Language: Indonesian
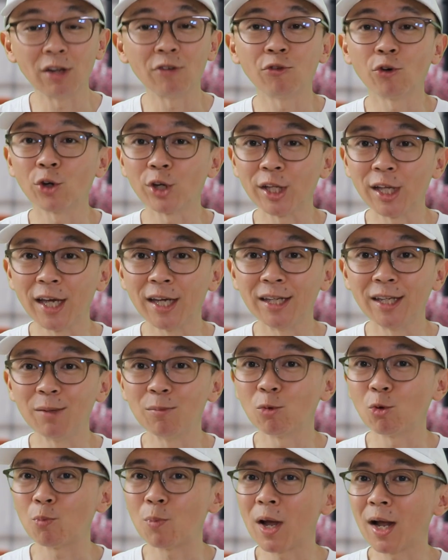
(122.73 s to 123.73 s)
California ini
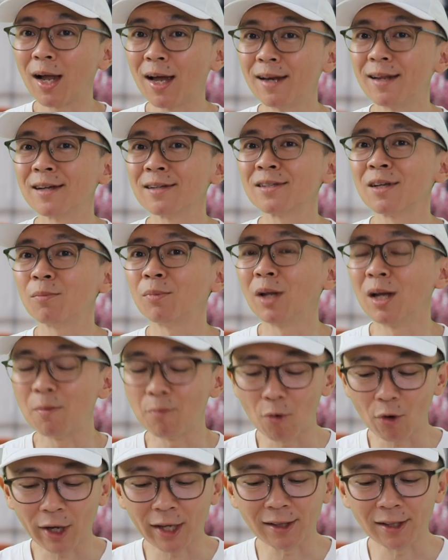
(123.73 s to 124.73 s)
merupakan yang saya
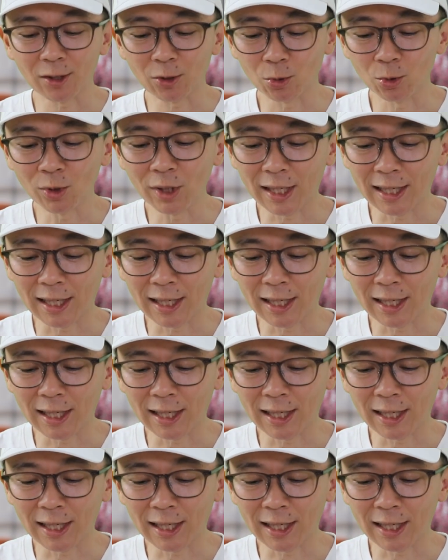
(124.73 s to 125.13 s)
bilang pocket itu,